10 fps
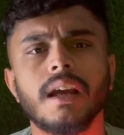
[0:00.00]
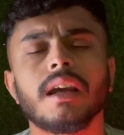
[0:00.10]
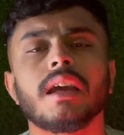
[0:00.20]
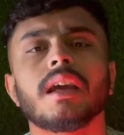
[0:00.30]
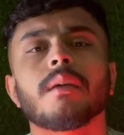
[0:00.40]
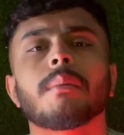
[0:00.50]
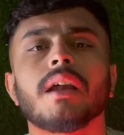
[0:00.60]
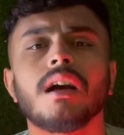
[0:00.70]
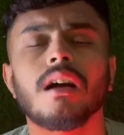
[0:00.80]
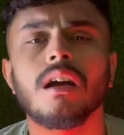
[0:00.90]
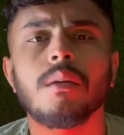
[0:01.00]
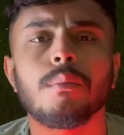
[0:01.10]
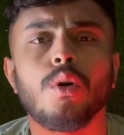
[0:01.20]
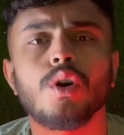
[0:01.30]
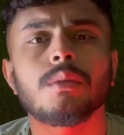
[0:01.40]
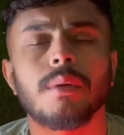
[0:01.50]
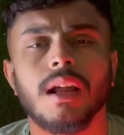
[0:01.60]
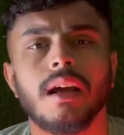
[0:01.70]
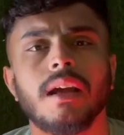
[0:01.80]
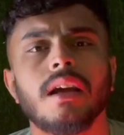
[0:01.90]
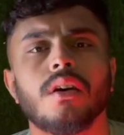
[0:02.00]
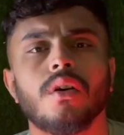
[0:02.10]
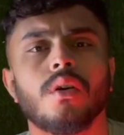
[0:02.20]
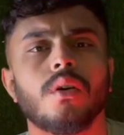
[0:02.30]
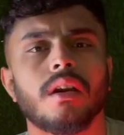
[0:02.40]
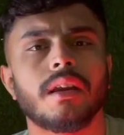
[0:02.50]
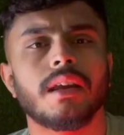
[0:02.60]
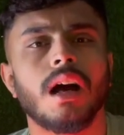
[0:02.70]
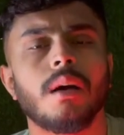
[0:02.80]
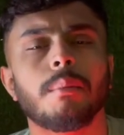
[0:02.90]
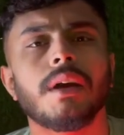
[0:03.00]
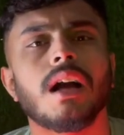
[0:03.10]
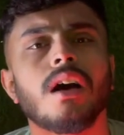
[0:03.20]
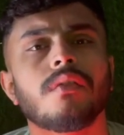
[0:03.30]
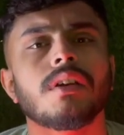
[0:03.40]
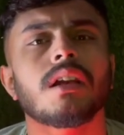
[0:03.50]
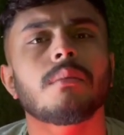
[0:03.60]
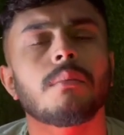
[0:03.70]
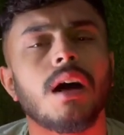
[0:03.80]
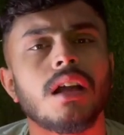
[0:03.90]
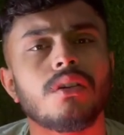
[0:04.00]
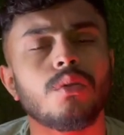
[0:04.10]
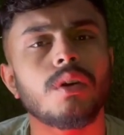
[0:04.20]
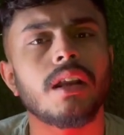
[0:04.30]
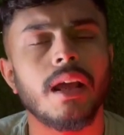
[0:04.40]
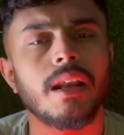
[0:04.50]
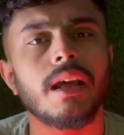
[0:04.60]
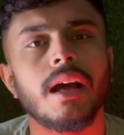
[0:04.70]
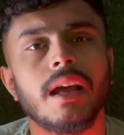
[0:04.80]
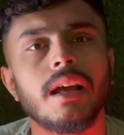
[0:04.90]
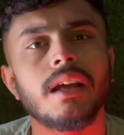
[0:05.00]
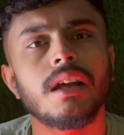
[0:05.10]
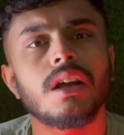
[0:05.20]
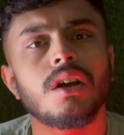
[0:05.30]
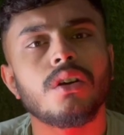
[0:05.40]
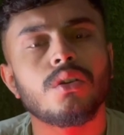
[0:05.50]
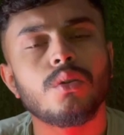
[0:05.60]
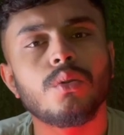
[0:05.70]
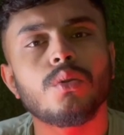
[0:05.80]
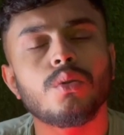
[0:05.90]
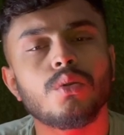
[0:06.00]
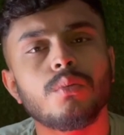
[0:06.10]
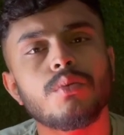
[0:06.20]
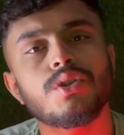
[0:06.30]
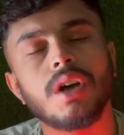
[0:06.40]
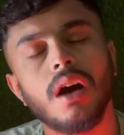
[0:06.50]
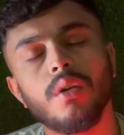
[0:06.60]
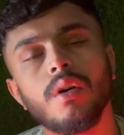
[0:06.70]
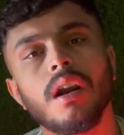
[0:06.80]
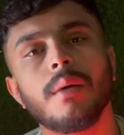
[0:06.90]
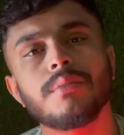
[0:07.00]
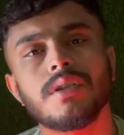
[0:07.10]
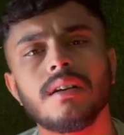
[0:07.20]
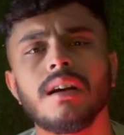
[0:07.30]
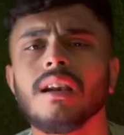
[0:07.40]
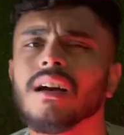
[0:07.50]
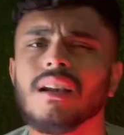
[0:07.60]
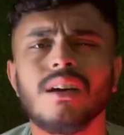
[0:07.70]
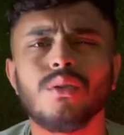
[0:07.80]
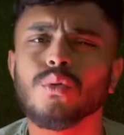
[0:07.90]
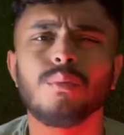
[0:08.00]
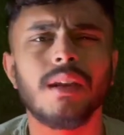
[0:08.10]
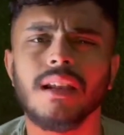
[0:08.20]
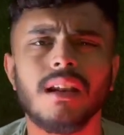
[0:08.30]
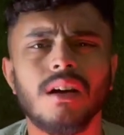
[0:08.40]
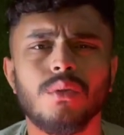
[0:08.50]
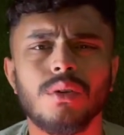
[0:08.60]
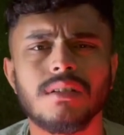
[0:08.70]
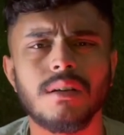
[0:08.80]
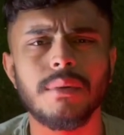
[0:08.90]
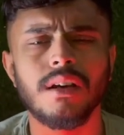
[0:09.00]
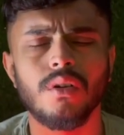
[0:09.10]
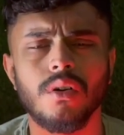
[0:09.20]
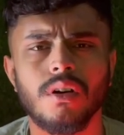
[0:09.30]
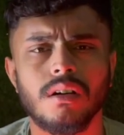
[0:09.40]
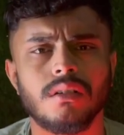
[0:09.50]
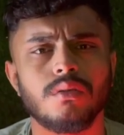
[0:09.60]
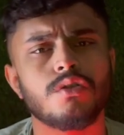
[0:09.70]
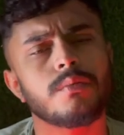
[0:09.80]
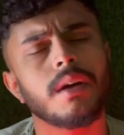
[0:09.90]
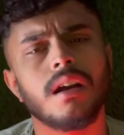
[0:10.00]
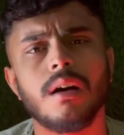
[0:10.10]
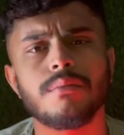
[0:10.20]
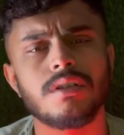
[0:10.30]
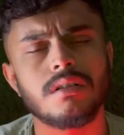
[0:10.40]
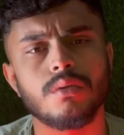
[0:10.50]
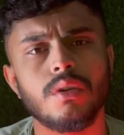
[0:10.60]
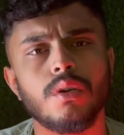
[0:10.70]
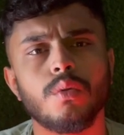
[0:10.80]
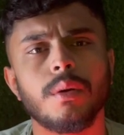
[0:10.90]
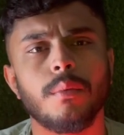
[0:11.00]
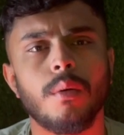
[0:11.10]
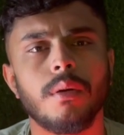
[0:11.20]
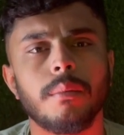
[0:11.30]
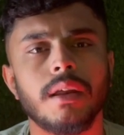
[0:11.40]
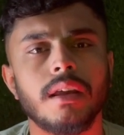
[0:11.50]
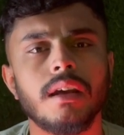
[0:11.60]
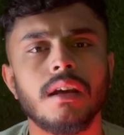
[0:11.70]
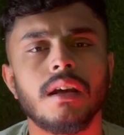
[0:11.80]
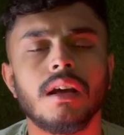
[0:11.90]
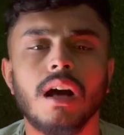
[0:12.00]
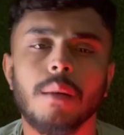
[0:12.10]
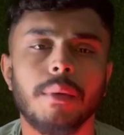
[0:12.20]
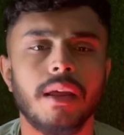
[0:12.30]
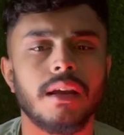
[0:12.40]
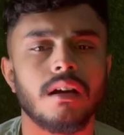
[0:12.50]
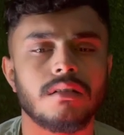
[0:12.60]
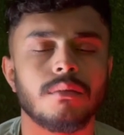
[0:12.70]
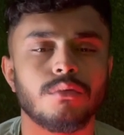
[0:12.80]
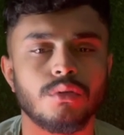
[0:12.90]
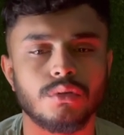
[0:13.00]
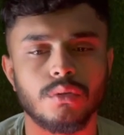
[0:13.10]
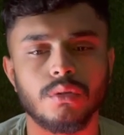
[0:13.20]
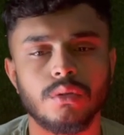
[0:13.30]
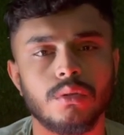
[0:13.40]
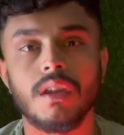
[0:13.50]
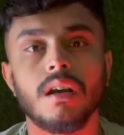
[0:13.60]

कि मेरा घर बहुत बड़ा है और यहाँ पे काफ़ी दिन बाद कोई रहने आया है तो तुम चारों आराम से अलग अलग रूम ले लेना कोई सा भी और उसमें आराम से सोना कोई प्रॉब्लम नहीं है अपना ही घर समझो उसको तो